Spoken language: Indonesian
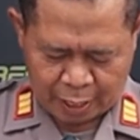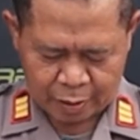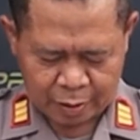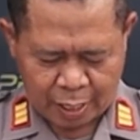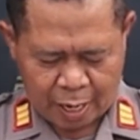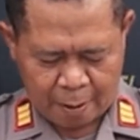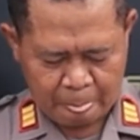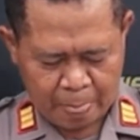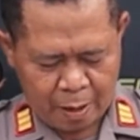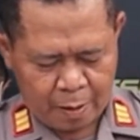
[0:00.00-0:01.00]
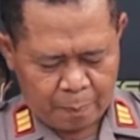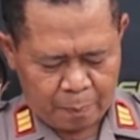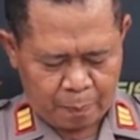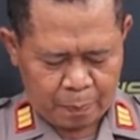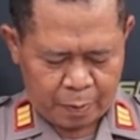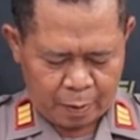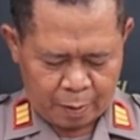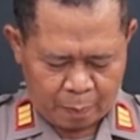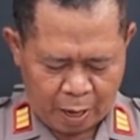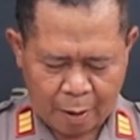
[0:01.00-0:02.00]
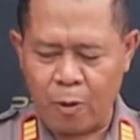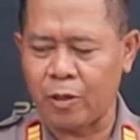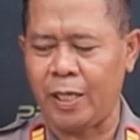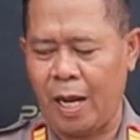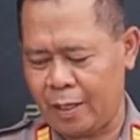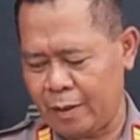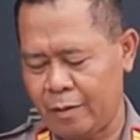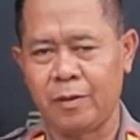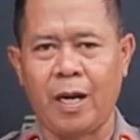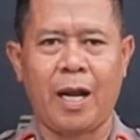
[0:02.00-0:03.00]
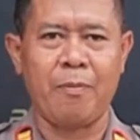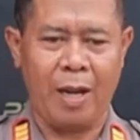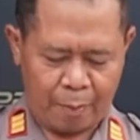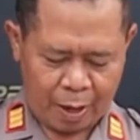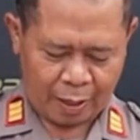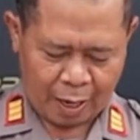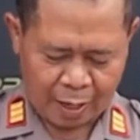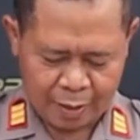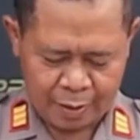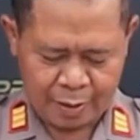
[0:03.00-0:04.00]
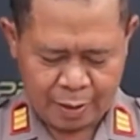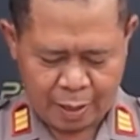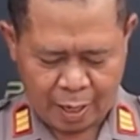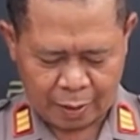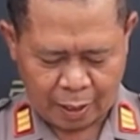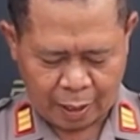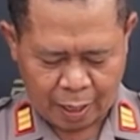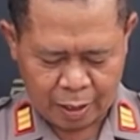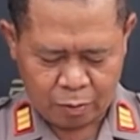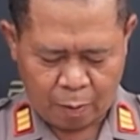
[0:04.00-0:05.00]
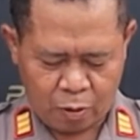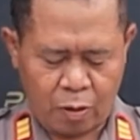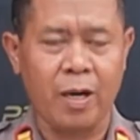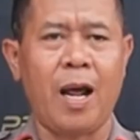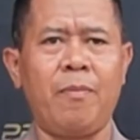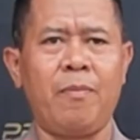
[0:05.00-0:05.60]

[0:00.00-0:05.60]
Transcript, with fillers: Selanjutnya barang bukti yang sudah kami amankan antara lain 26